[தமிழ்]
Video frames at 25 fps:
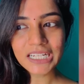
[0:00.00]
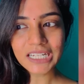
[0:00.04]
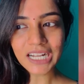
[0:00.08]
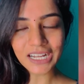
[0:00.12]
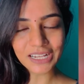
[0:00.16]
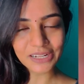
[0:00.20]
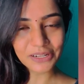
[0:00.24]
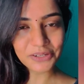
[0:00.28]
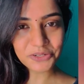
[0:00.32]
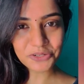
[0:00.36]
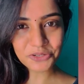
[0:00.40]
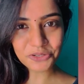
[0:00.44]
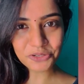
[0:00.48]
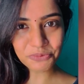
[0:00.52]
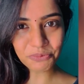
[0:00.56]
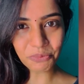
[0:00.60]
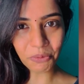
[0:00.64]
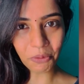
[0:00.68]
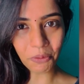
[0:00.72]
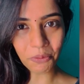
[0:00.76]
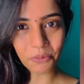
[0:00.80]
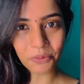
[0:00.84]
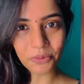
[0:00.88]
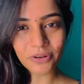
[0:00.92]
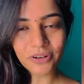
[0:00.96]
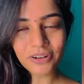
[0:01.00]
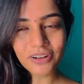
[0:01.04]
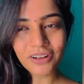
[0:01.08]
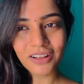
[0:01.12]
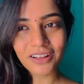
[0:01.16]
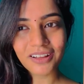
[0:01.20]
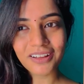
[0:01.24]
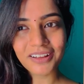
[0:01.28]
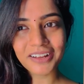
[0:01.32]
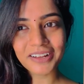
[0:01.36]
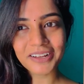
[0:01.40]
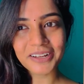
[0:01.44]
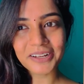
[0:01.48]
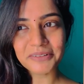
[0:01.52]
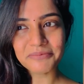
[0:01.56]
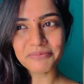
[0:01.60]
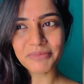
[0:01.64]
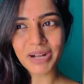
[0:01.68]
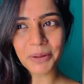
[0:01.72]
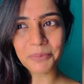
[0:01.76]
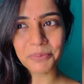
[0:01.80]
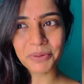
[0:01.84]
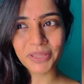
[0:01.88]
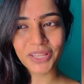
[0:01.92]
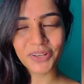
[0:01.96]
காலைல ஷூட் போவோம்
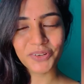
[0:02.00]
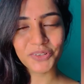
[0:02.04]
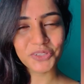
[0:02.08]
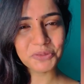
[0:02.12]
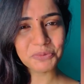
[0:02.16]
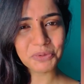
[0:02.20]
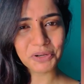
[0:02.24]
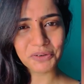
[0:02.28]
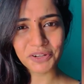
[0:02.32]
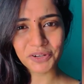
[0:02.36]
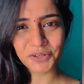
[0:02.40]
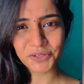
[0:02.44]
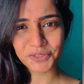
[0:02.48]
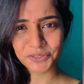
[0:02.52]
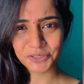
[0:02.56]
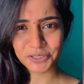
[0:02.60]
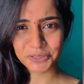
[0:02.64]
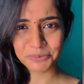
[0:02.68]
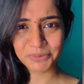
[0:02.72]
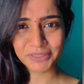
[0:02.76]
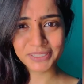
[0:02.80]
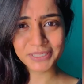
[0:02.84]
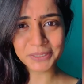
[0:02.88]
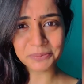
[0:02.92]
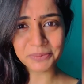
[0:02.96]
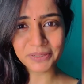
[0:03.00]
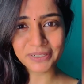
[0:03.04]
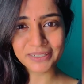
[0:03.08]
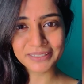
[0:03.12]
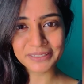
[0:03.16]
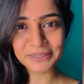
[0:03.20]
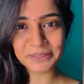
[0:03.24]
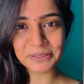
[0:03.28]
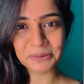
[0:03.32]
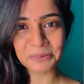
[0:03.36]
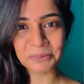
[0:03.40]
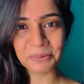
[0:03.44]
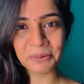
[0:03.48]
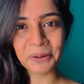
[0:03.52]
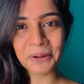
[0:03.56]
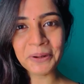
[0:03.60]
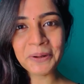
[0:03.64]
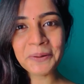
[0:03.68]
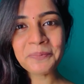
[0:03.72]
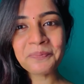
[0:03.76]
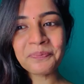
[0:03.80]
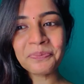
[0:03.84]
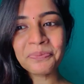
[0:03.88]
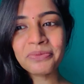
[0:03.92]
அப்போ தான் வந்து பிறகு நான் சொல்லுமா ஸ்கிரிப்ட் எழுதிட்டுருப்போம்